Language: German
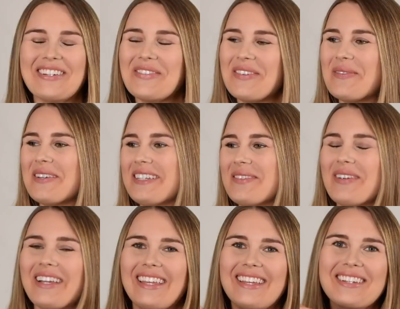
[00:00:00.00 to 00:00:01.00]
Aber wenn man dann
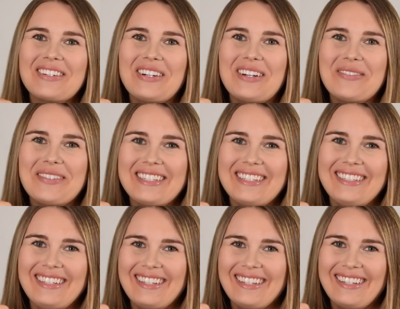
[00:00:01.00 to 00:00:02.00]
mal gegenkommt,
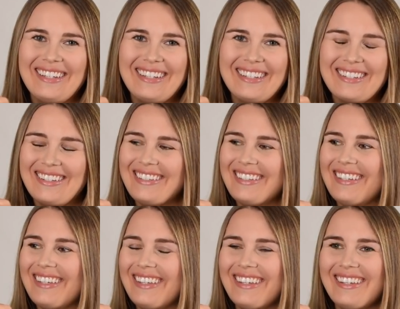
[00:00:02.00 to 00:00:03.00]
total.